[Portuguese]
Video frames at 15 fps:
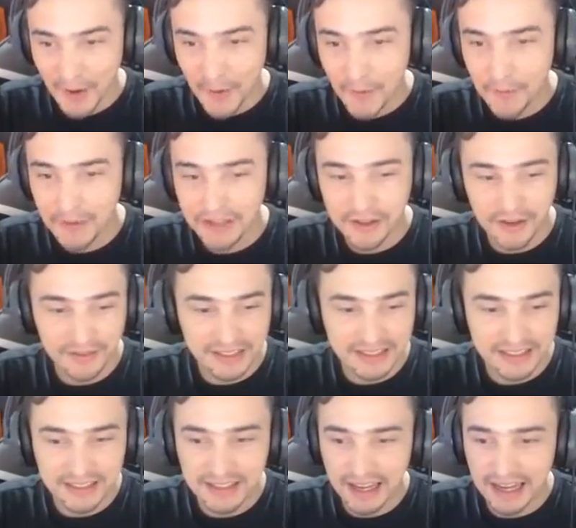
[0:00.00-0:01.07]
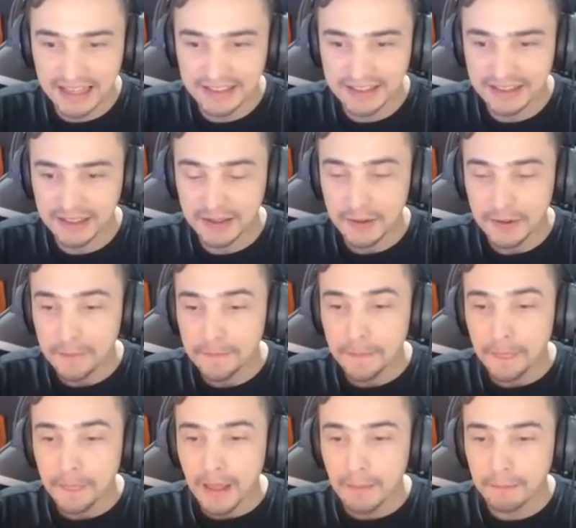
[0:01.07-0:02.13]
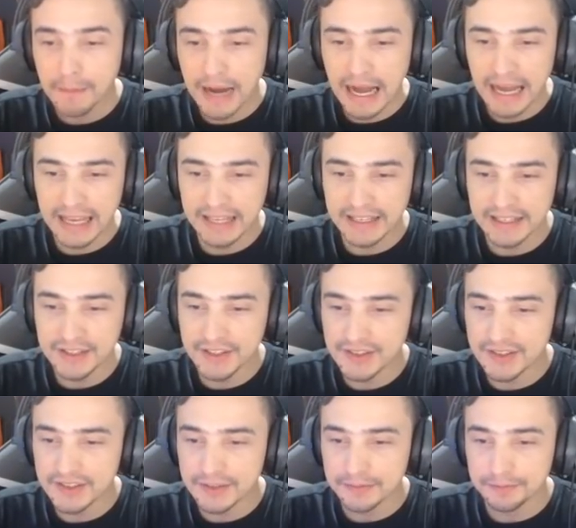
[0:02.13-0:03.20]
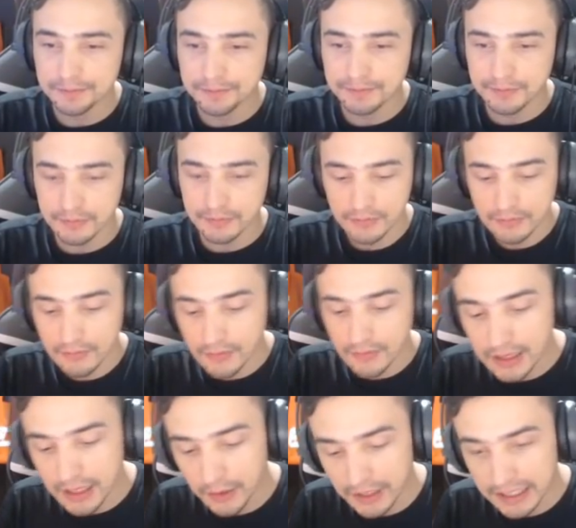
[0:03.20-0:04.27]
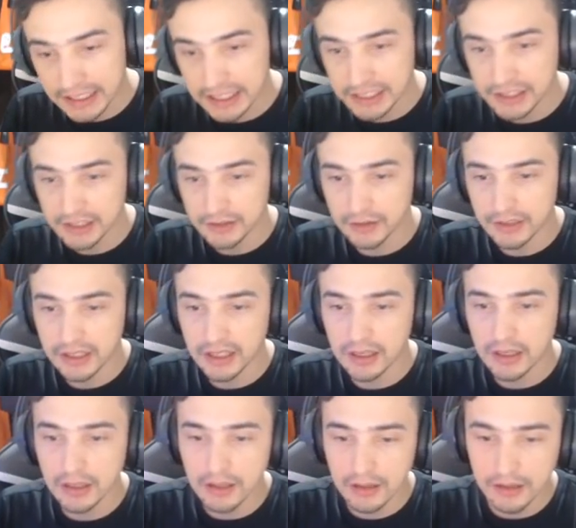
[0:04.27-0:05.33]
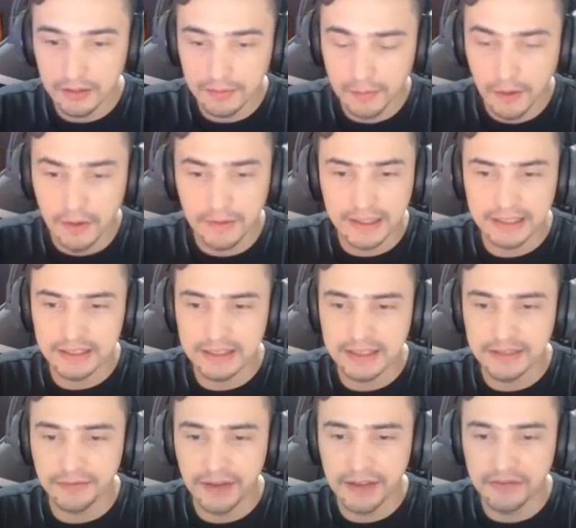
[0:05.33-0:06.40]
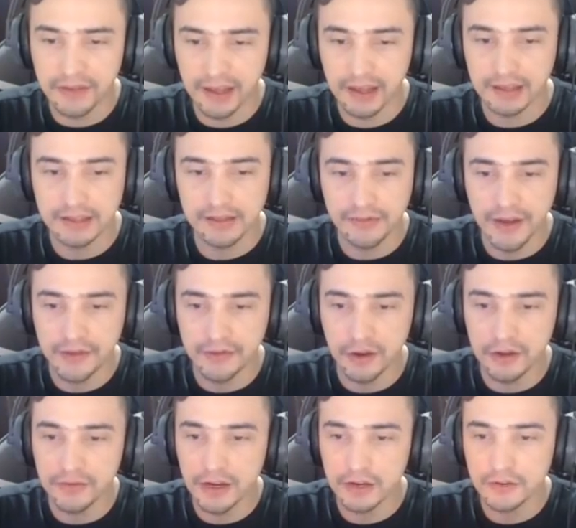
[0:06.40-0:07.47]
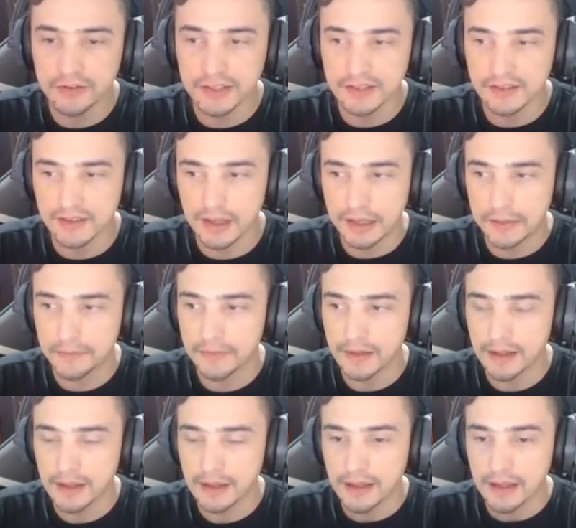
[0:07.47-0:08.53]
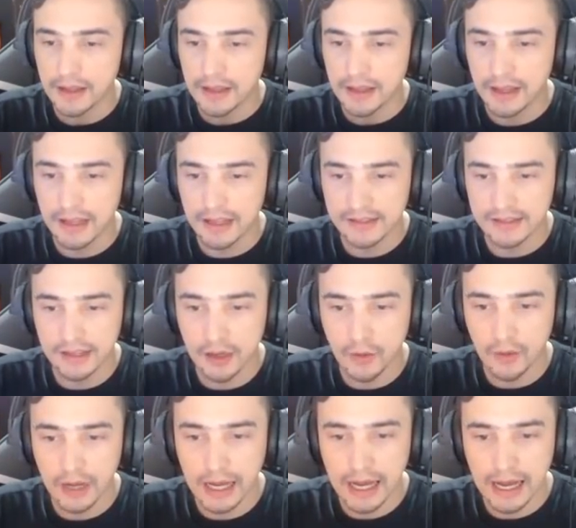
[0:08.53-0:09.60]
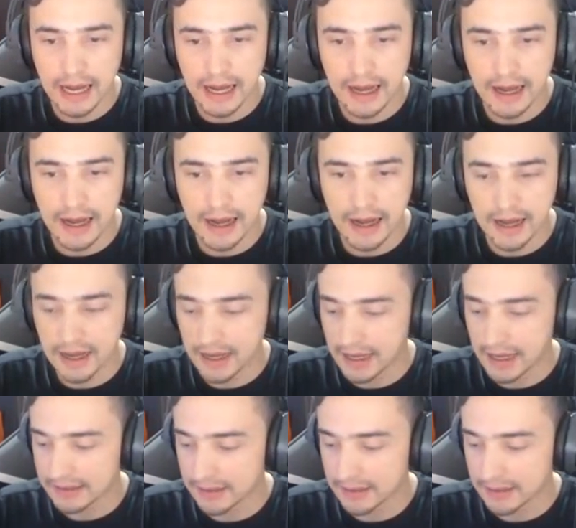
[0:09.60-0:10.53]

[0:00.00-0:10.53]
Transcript: uma nova cidade. Mas eu acredito que. Bom, mas a gente vai ver. A gente vai ver o que vai acontecer em relação a, a essa